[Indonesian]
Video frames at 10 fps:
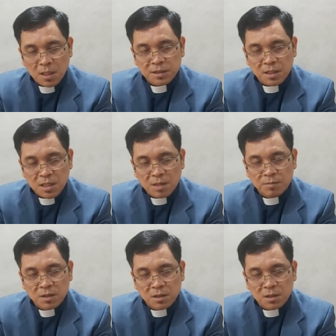Ajar
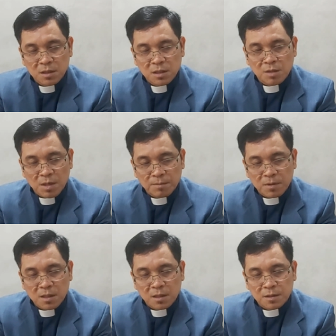kami, ya
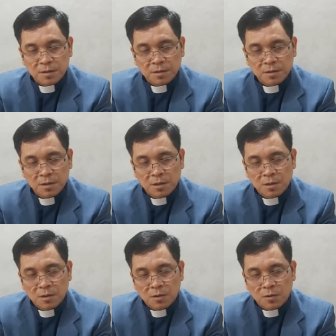Bapa,
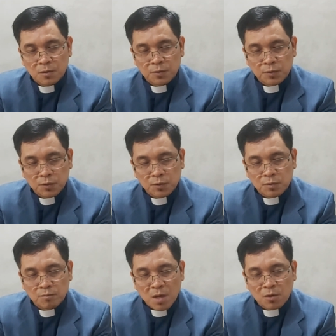
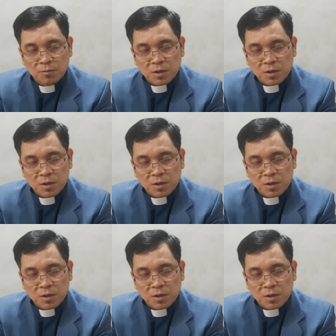untuk mau